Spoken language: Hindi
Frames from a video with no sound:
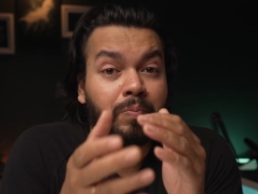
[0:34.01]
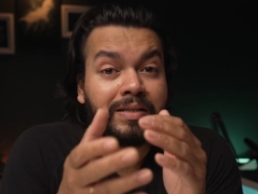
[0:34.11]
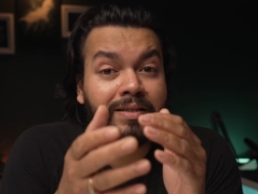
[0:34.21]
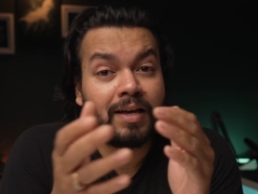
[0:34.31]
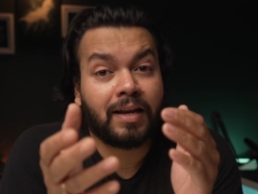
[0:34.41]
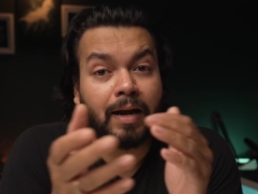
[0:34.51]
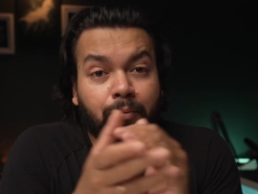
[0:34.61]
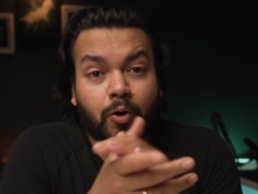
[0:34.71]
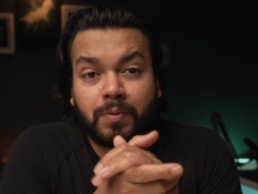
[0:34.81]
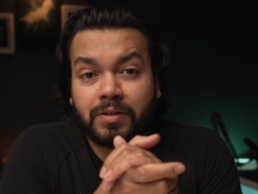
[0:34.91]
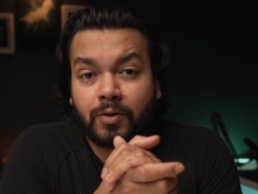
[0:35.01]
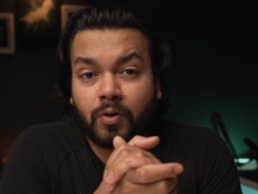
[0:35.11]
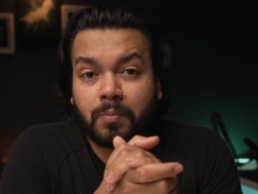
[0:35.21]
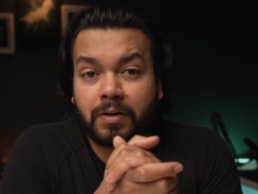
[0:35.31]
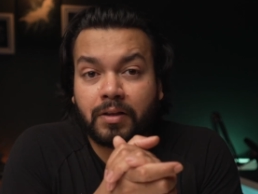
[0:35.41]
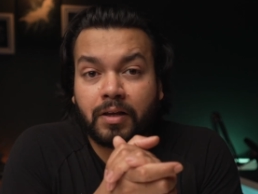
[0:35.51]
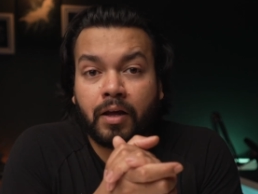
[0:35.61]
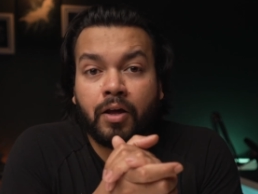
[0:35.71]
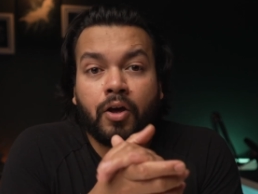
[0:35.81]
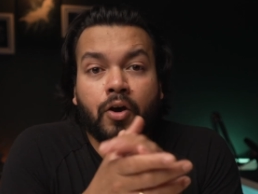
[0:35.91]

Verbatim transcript: पीसी या लैपटॉप की ज़रूरत पड़ती है